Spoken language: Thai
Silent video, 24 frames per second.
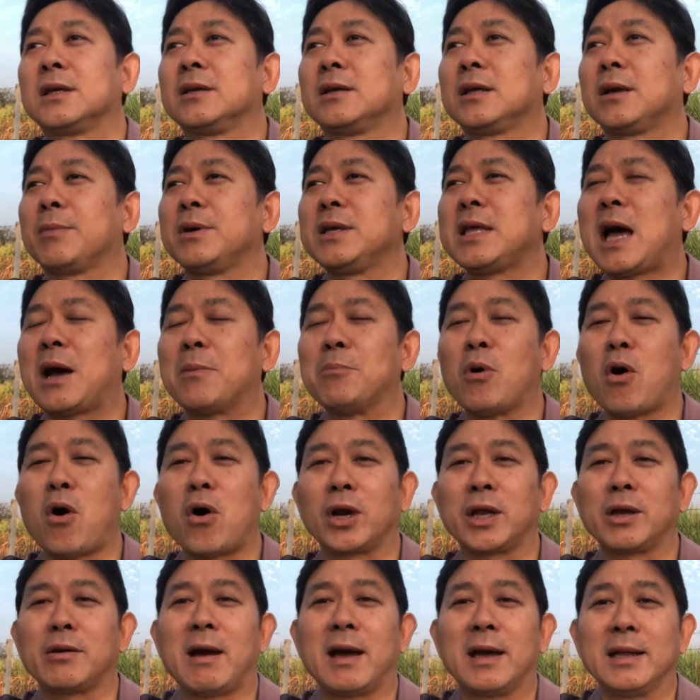ยังไม่อยากบอก
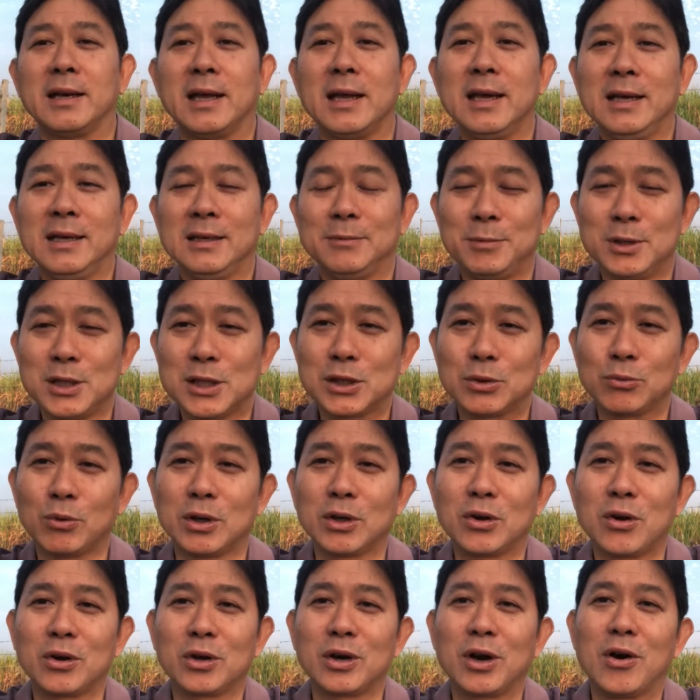ดีกว่านะ เป็นสวน
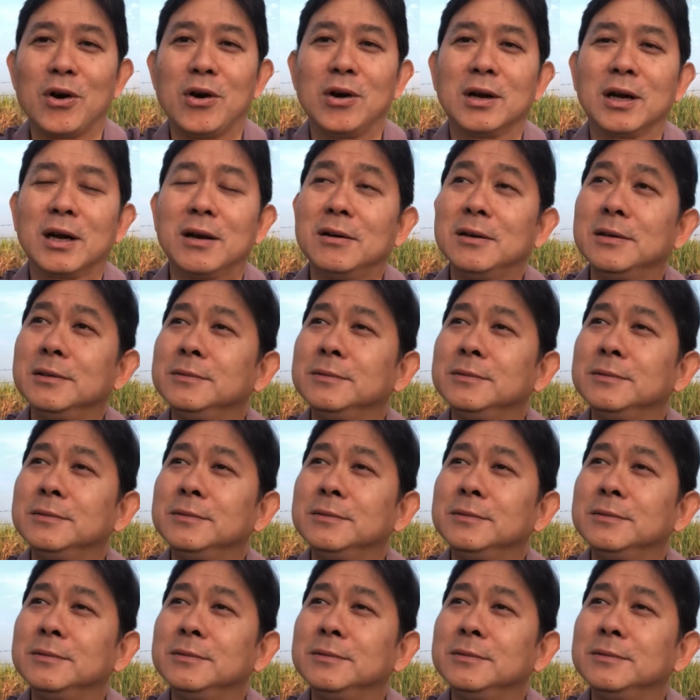ของน้องเขา